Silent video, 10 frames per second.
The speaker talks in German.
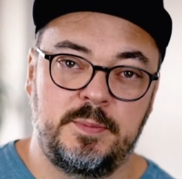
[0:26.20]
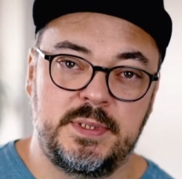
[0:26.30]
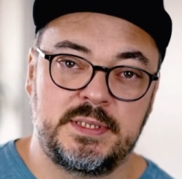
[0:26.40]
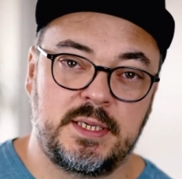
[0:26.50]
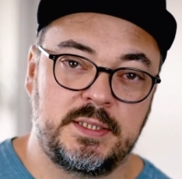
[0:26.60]

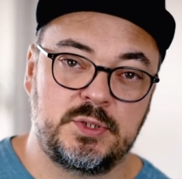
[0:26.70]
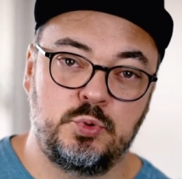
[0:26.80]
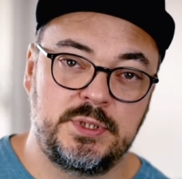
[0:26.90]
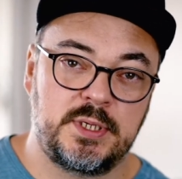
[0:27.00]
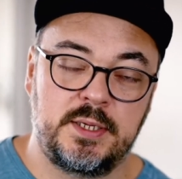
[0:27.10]
bist, kann es
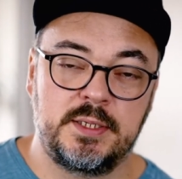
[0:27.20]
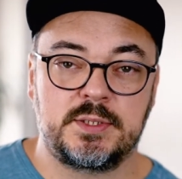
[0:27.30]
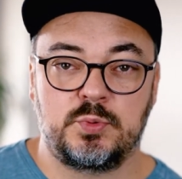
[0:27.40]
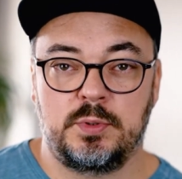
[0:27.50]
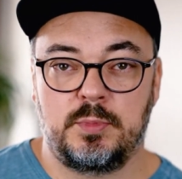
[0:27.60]
gut sein, dass
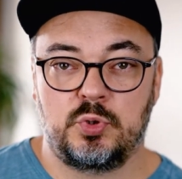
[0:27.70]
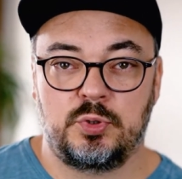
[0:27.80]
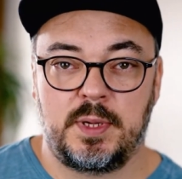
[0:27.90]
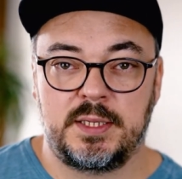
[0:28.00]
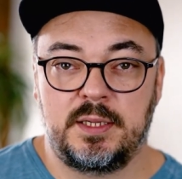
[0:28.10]
du im
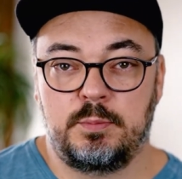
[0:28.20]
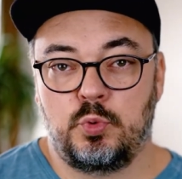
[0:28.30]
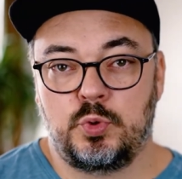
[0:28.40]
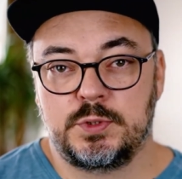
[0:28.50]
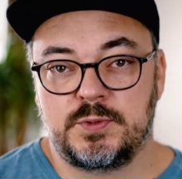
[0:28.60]

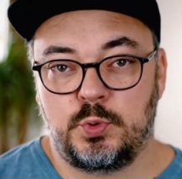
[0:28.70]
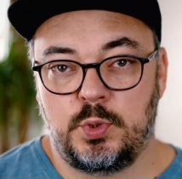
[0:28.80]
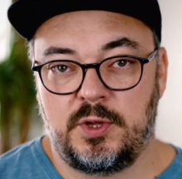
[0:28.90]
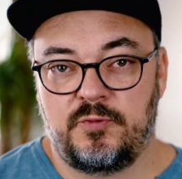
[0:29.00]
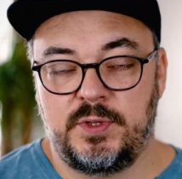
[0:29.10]
Automatikmodus
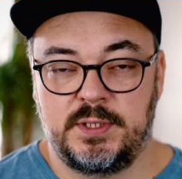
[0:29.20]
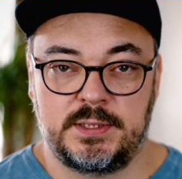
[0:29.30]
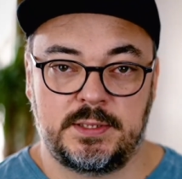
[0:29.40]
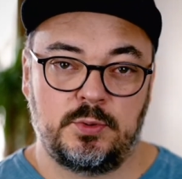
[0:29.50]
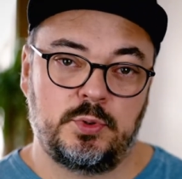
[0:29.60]

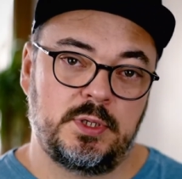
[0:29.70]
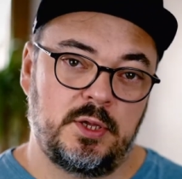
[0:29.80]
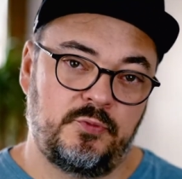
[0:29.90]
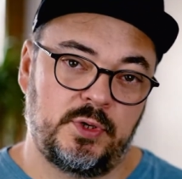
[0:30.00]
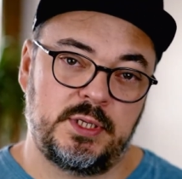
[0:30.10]
fotografierst und
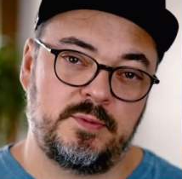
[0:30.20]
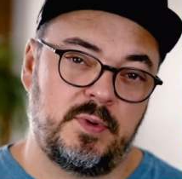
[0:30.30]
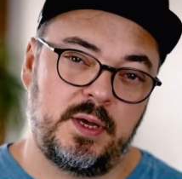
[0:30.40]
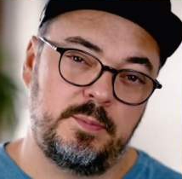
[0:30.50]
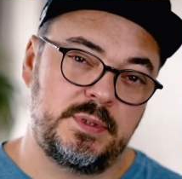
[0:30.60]
einfach dich ein
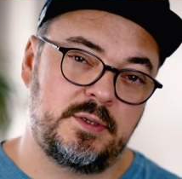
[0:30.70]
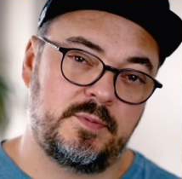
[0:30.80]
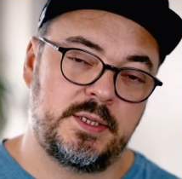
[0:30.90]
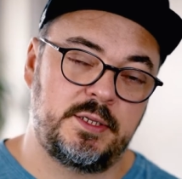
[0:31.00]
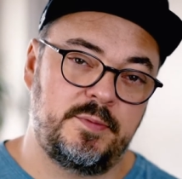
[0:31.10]
bisschen
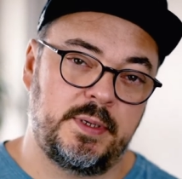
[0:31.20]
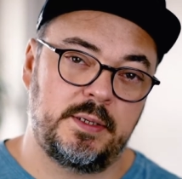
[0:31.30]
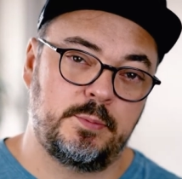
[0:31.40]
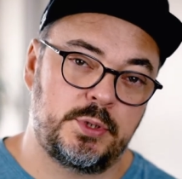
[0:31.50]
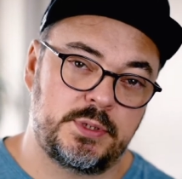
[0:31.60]

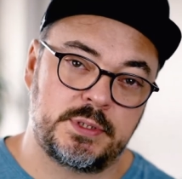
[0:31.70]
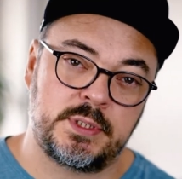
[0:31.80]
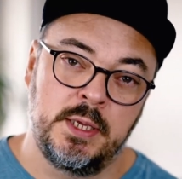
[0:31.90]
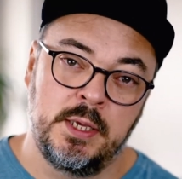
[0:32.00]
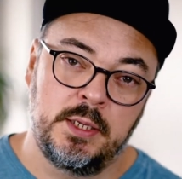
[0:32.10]
weiterentwickeln möchtest.
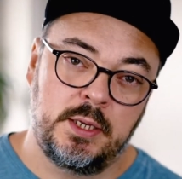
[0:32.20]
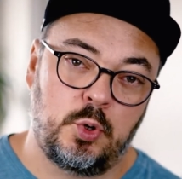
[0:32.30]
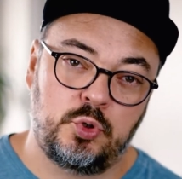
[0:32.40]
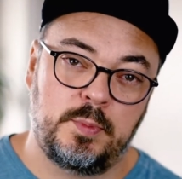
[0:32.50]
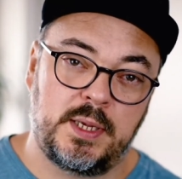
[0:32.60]
Der
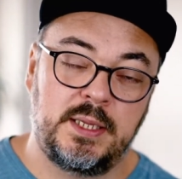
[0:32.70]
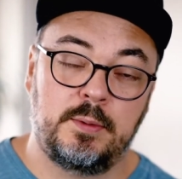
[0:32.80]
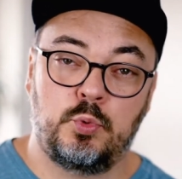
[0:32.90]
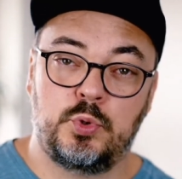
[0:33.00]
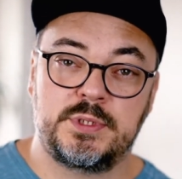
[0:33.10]

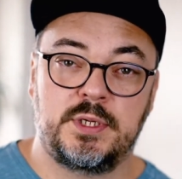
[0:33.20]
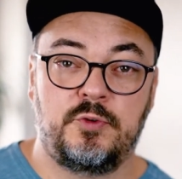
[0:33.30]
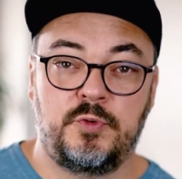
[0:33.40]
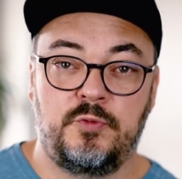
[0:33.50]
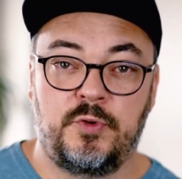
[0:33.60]
Automatikmodus hat
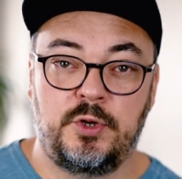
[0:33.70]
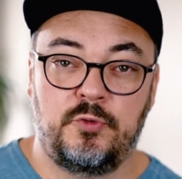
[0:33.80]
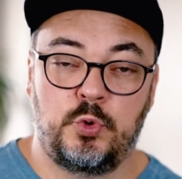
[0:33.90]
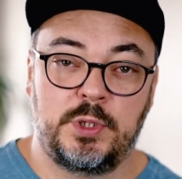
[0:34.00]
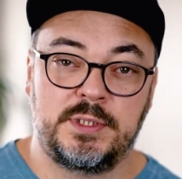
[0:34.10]
auf jeden Fall den
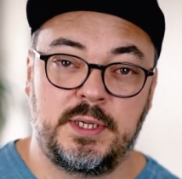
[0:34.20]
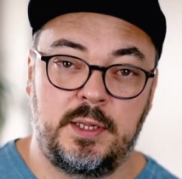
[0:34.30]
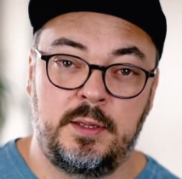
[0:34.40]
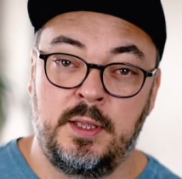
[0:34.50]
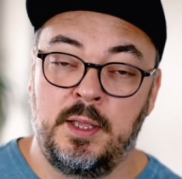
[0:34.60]

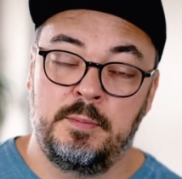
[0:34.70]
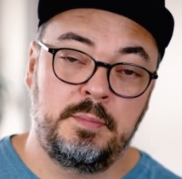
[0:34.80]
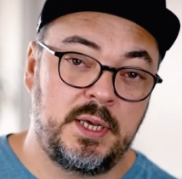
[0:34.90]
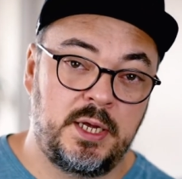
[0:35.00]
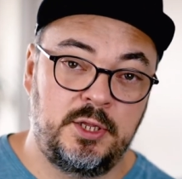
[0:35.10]
Vorteil,
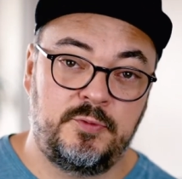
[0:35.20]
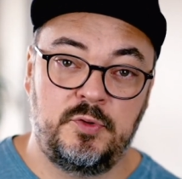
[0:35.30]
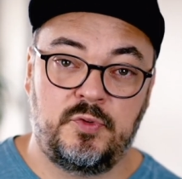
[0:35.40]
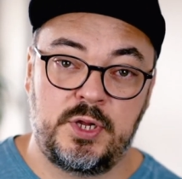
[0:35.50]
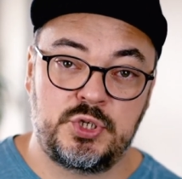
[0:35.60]
man kann nicht
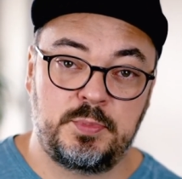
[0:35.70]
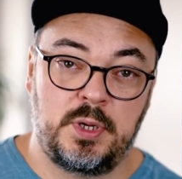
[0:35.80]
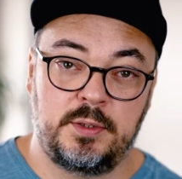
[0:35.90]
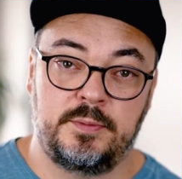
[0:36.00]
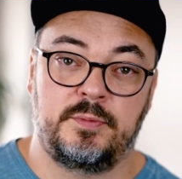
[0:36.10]
viel falsch
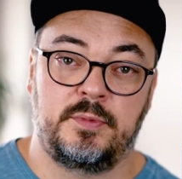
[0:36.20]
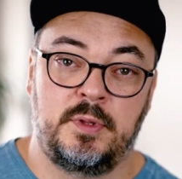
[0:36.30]
machen.